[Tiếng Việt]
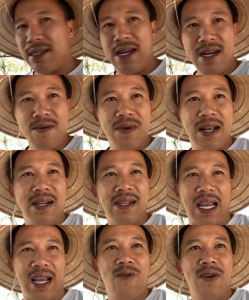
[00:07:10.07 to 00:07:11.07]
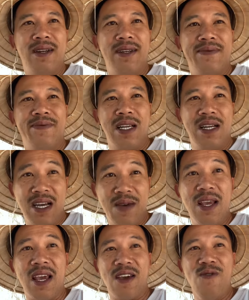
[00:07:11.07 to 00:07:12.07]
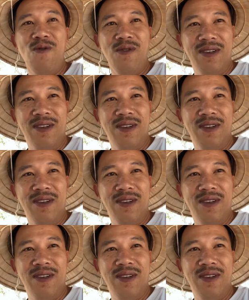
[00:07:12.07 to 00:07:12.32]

tế cũng đang kẹt quá đang hơi bị hẻo